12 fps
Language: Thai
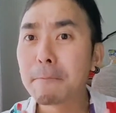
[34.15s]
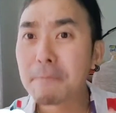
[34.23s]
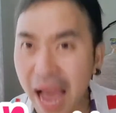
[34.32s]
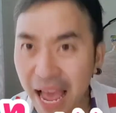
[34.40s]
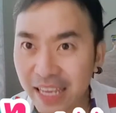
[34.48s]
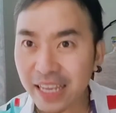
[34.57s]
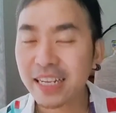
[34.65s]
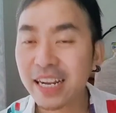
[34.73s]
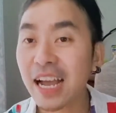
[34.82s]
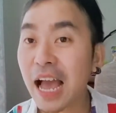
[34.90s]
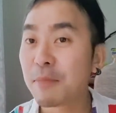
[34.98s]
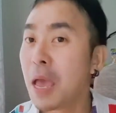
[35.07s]
ไม่
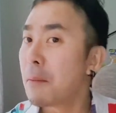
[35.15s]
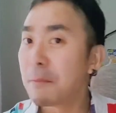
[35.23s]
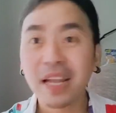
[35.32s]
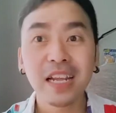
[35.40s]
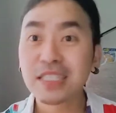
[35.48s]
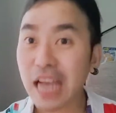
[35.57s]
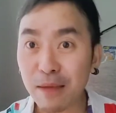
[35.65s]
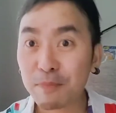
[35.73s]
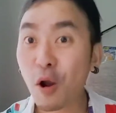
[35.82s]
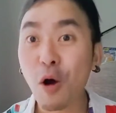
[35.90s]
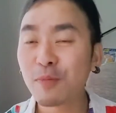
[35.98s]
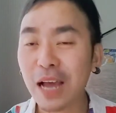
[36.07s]
นะครับไม่ได้ใช้
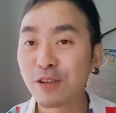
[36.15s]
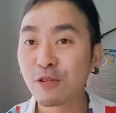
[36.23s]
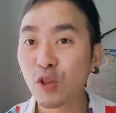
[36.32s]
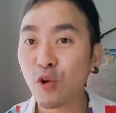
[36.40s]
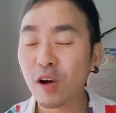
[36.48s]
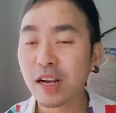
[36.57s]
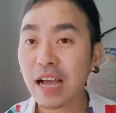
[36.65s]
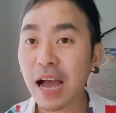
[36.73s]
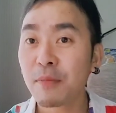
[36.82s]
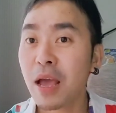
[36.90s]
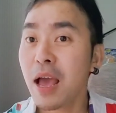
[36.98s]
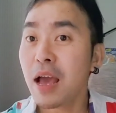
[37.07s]
พร้อมกันทุกตัวนะครับ